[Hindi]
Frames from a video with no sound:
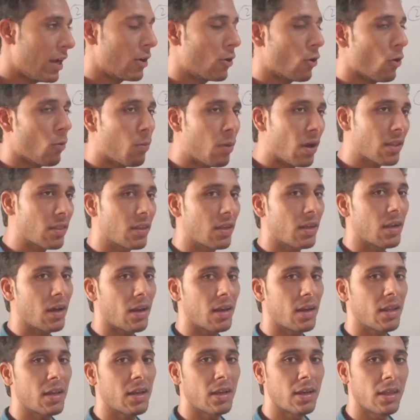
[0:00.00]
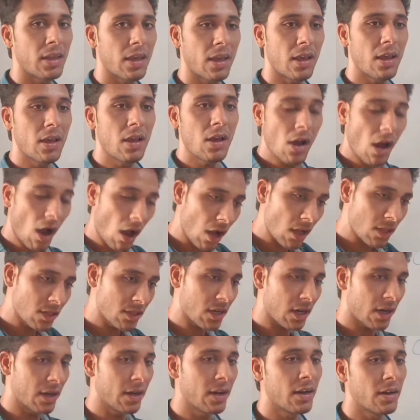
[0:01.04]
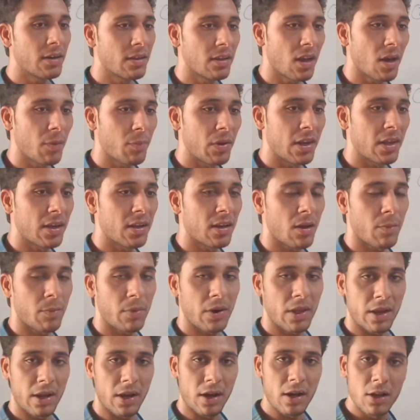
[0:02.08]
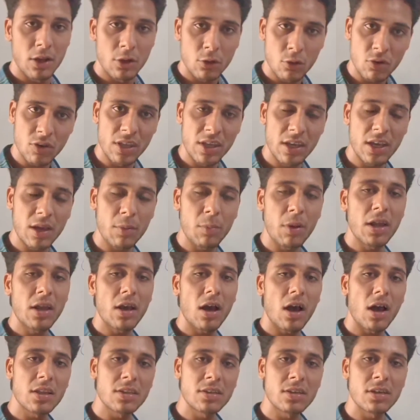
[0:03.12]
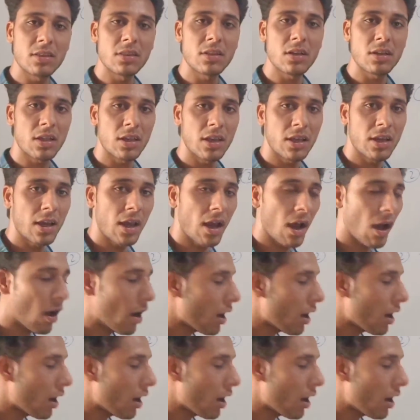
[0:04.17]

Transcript: डेट ऑफ बर्थ निकालने के लिए आज का डेट यहाँ पे लिखना पड़ेगा तो ठीक है भाई आज कितना तारीख है